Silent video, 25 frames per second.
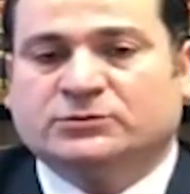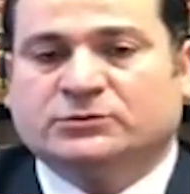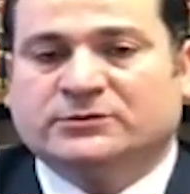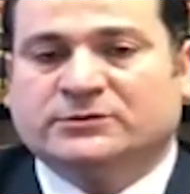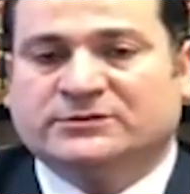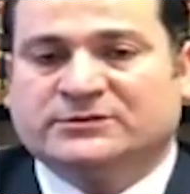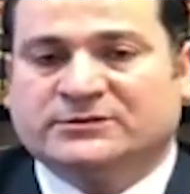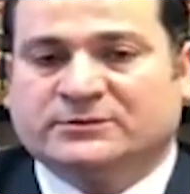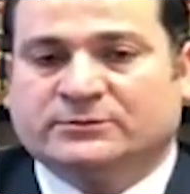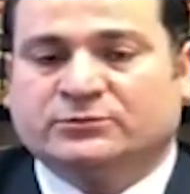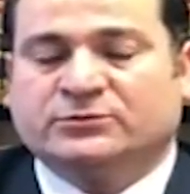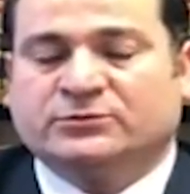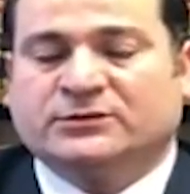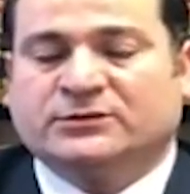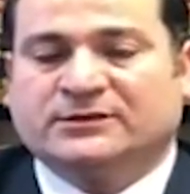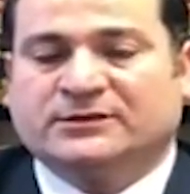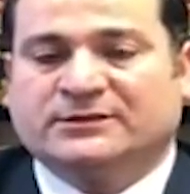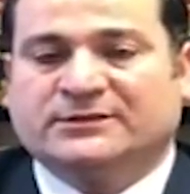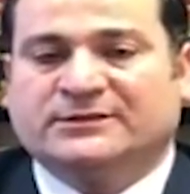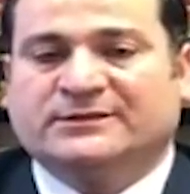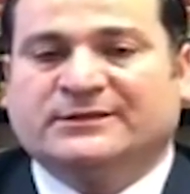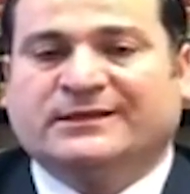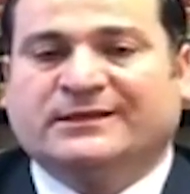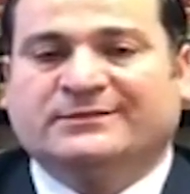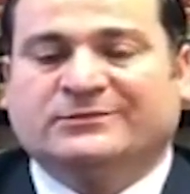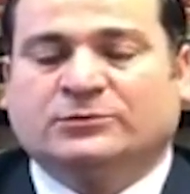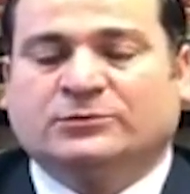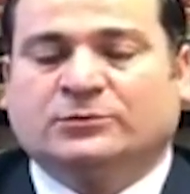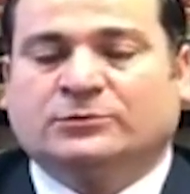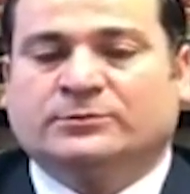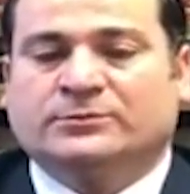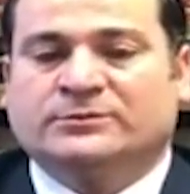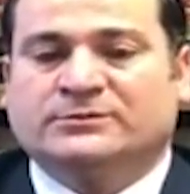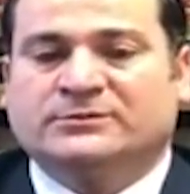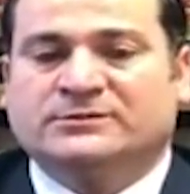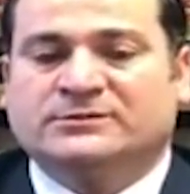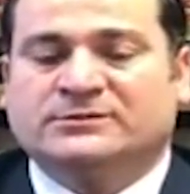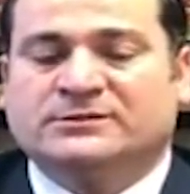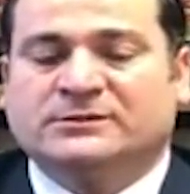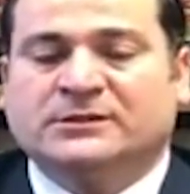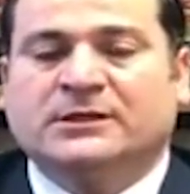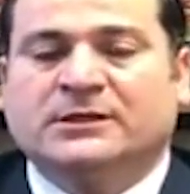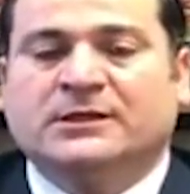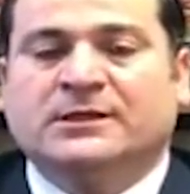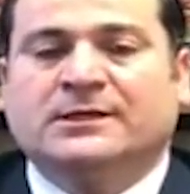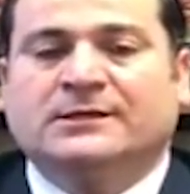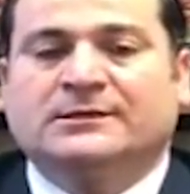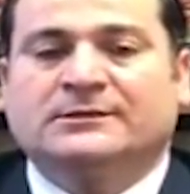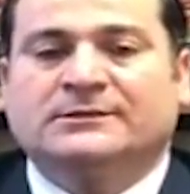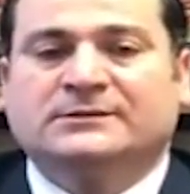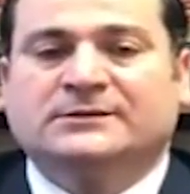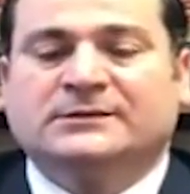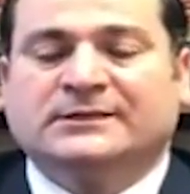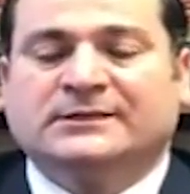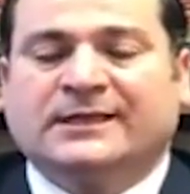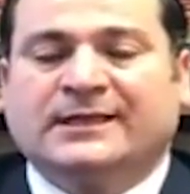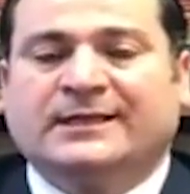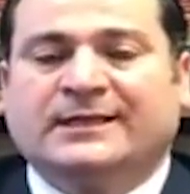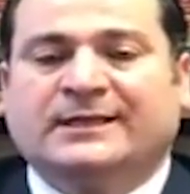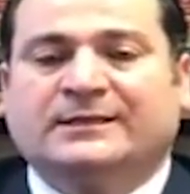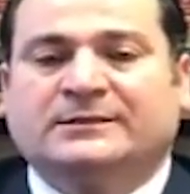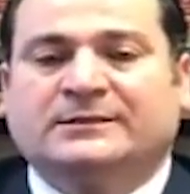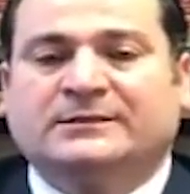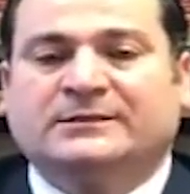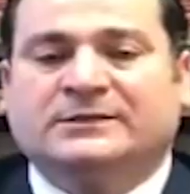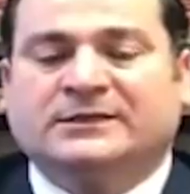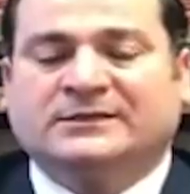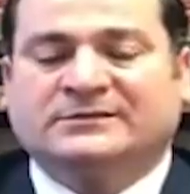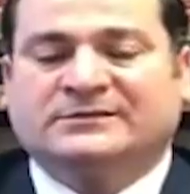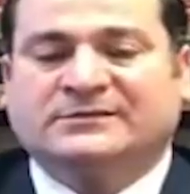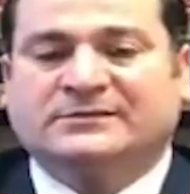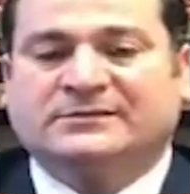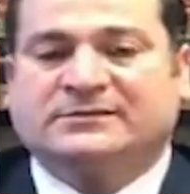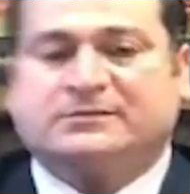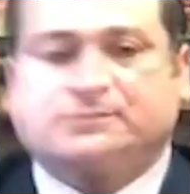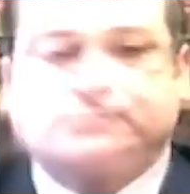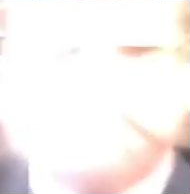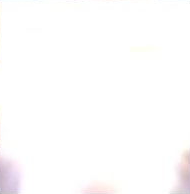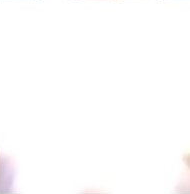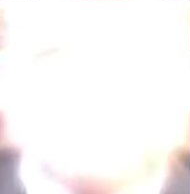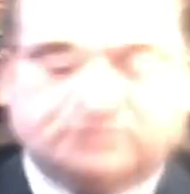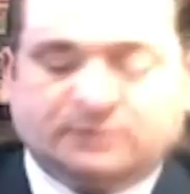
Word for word: Dolayısıyla bunlara dikkatli olmanızı dile getiririm.